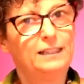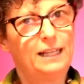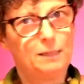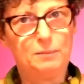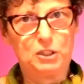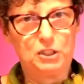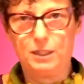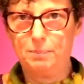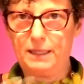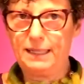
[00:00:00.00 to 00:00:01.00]
e ela
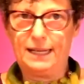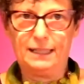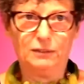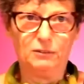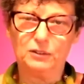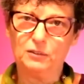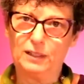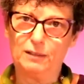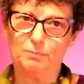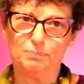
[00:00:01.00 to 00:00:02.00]
mexia a panela enquanto
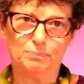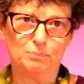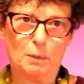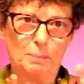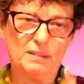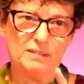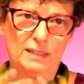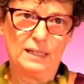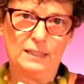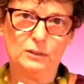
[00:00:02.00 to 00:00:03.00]
ela uma
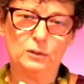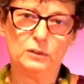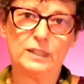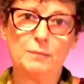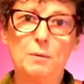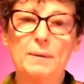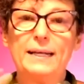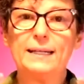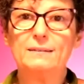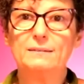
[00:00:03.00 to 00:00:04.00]
pincelada e outra. E a
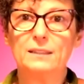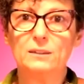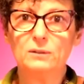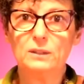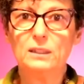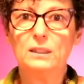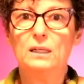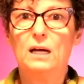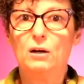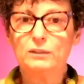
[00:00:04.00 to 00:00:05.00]
mamãe cresceu,
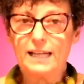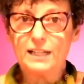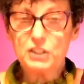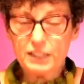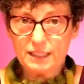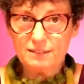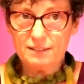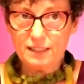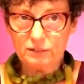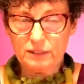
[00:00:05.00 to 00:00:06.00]
a Odete
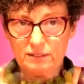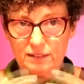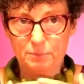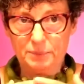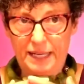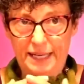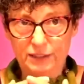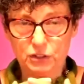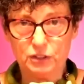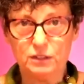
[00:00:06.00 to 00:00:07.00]
cresceu nesse
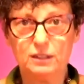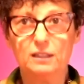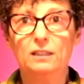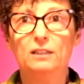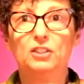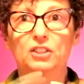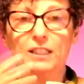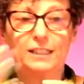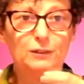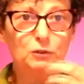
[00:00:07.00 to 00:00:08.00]
ambiente,
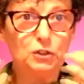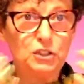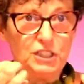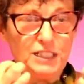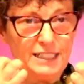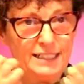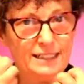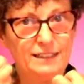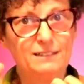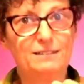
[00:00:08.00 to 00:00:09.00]
cheirando
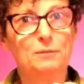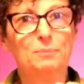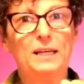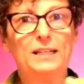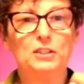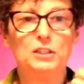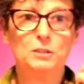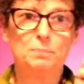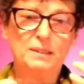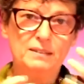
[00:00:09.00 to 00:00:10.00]
tinta nesse ambiente
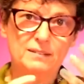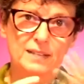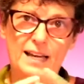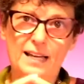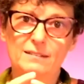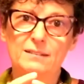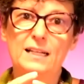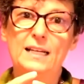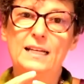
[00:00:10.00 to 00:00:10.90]
de pincéis